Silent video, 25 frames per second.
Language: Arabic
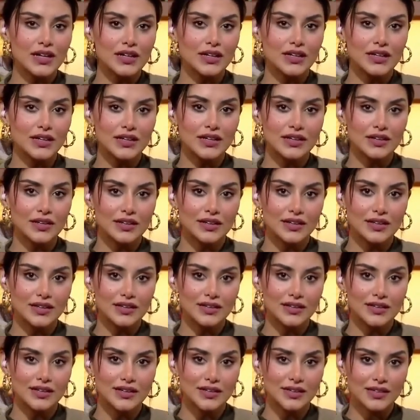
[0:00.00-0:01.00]

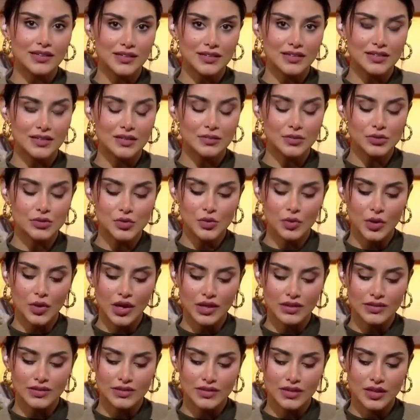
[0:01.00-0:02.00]
لاكيد
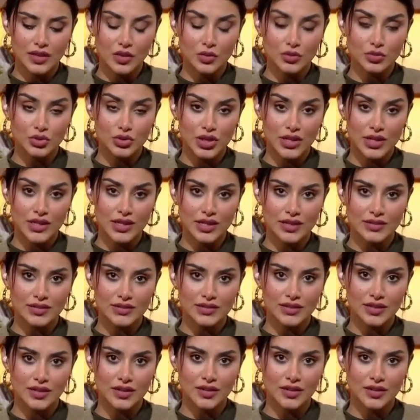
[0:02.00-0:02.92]
مجموعه او شركه